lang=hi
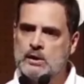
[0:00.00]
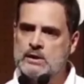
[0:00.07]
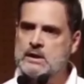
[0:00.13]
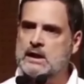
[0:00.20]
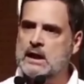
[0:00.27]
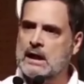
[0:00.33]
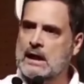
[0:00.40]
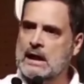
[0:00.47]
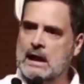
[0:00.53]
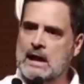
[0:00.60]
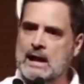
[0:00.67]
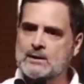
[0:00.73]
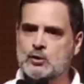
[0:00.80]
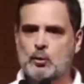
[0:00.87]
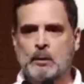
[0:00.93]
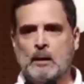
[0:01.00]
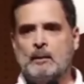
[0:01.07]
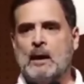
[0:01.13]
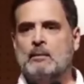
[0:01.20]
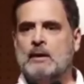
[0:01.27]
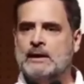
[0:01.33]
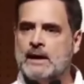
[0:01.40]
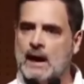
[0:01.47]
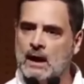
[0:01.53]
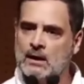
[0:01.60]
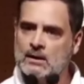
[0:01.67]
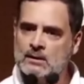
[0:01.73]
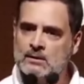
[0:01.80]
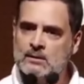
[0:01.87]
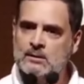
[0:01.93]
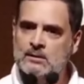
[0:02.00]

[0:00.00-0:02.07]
मोदी जी गले लग गए सुपर पावर बन गया